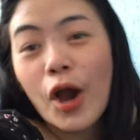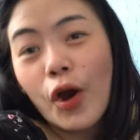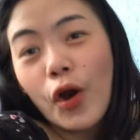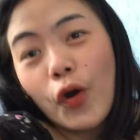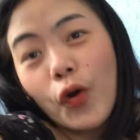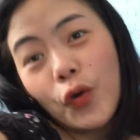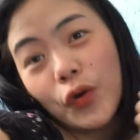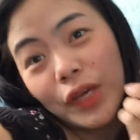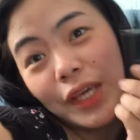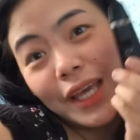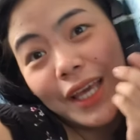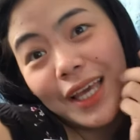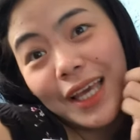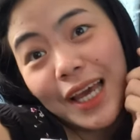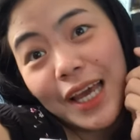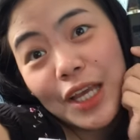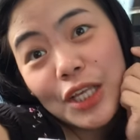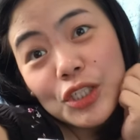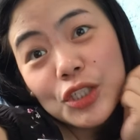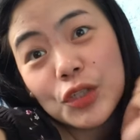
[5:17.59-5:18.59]
Okay
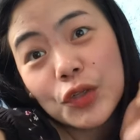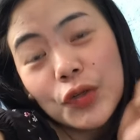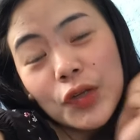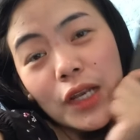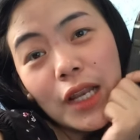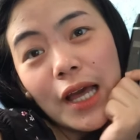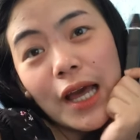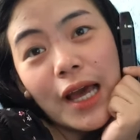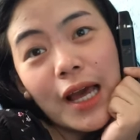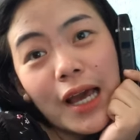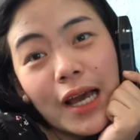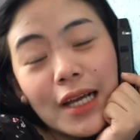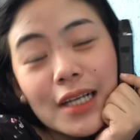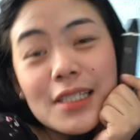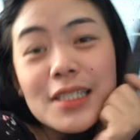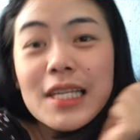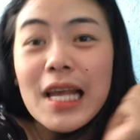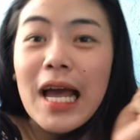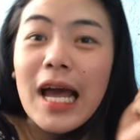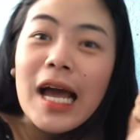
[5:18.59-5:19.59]
guys, yun
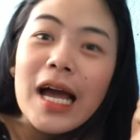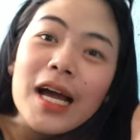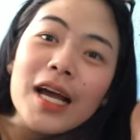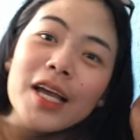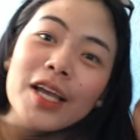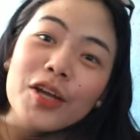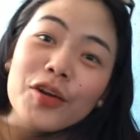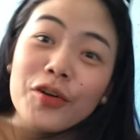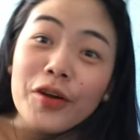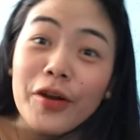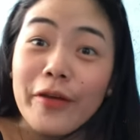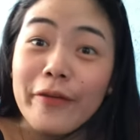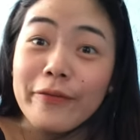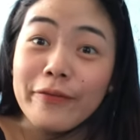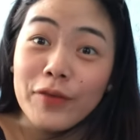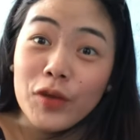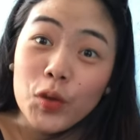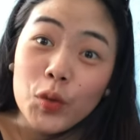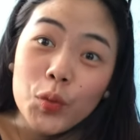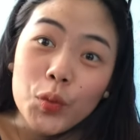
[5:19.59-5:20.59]
lang sa aking
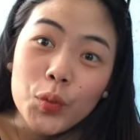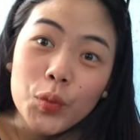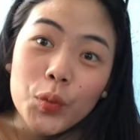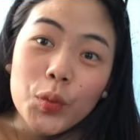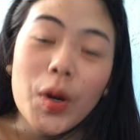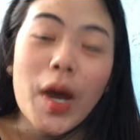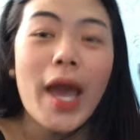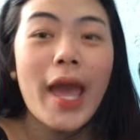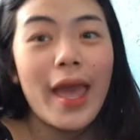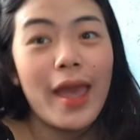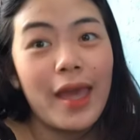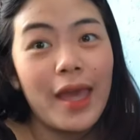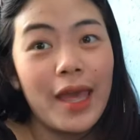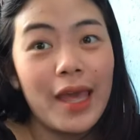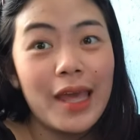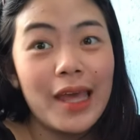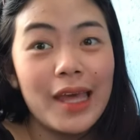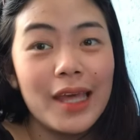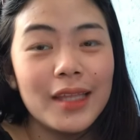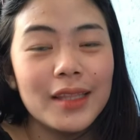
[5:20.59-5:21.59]
review
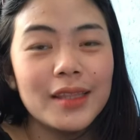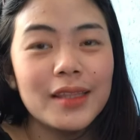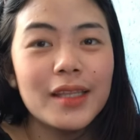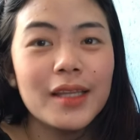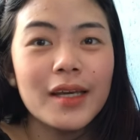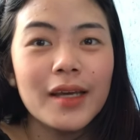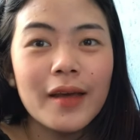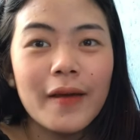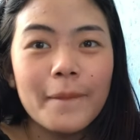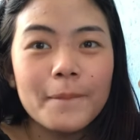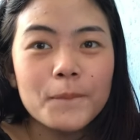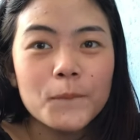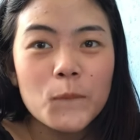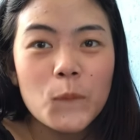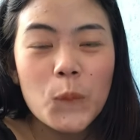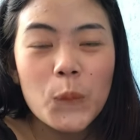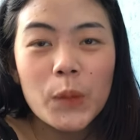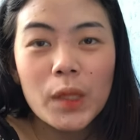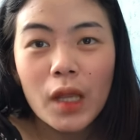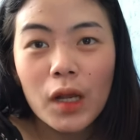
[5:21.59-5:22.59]
and
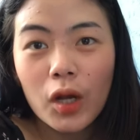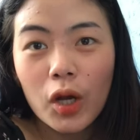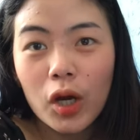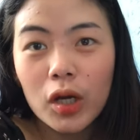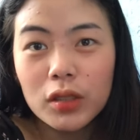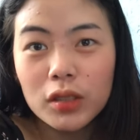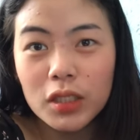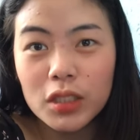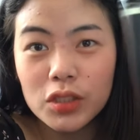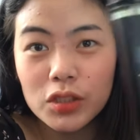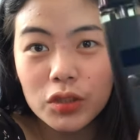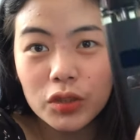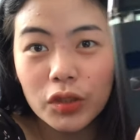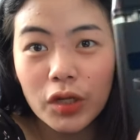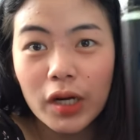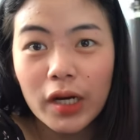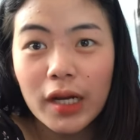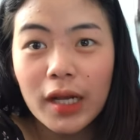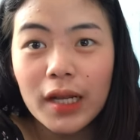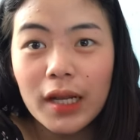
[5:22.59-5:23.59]
konting
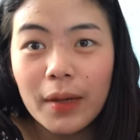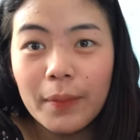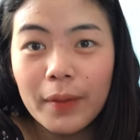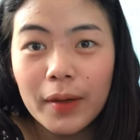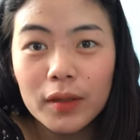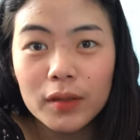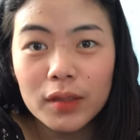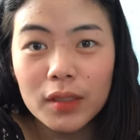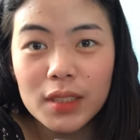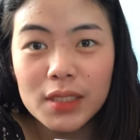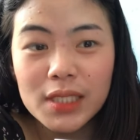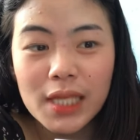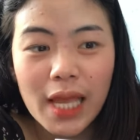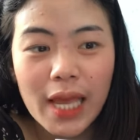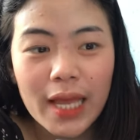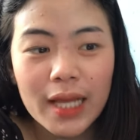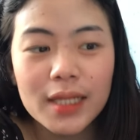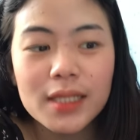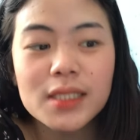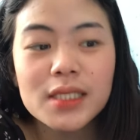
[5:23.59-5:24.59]
tutorial about this
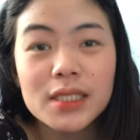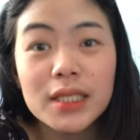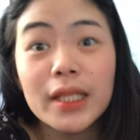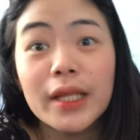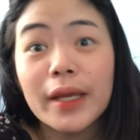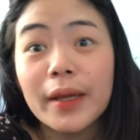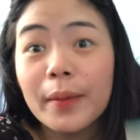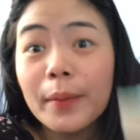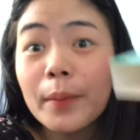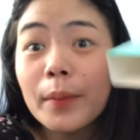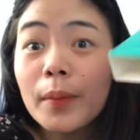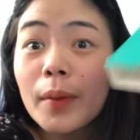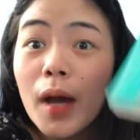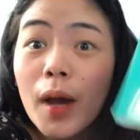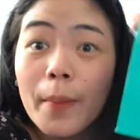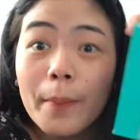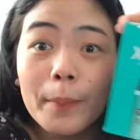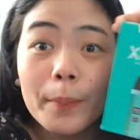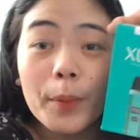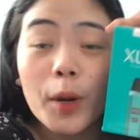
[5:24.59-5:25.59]
X-Slim
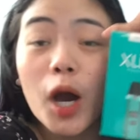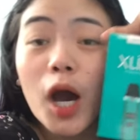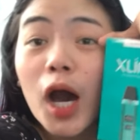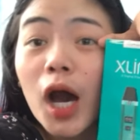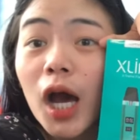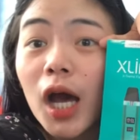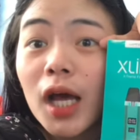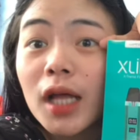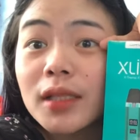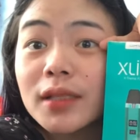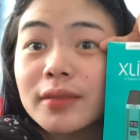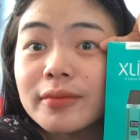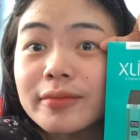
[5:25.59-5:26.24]
pod.